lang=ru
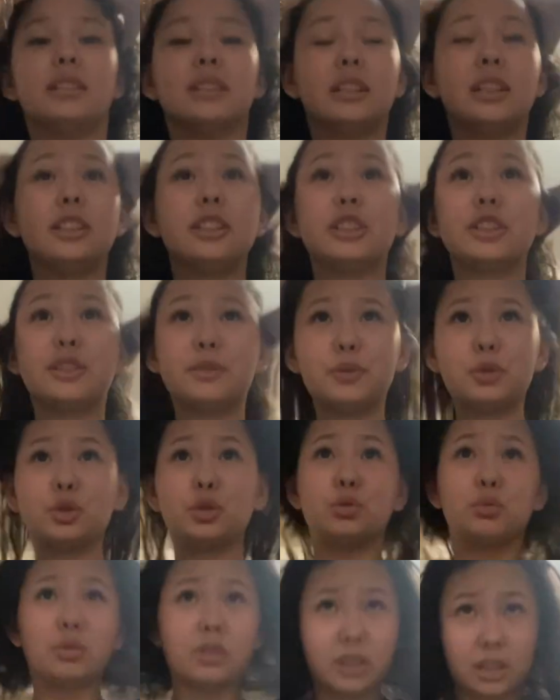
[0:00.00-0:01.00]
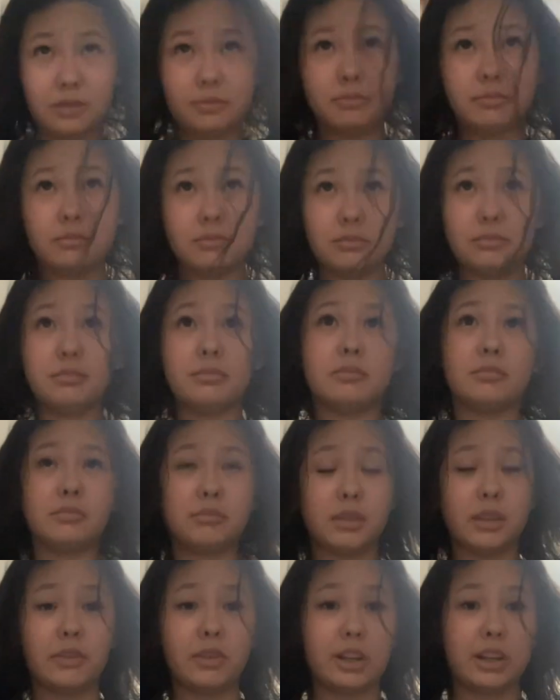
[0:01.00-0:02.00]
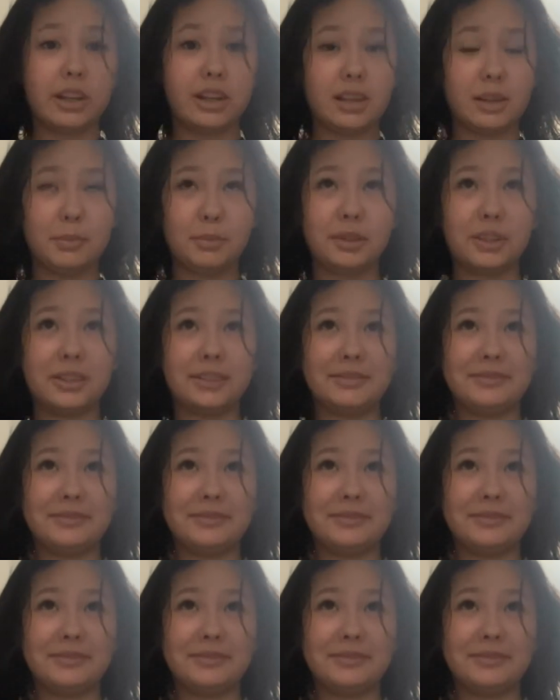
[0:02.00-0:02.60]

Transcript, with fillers: конечно, все шутки, но великолепно.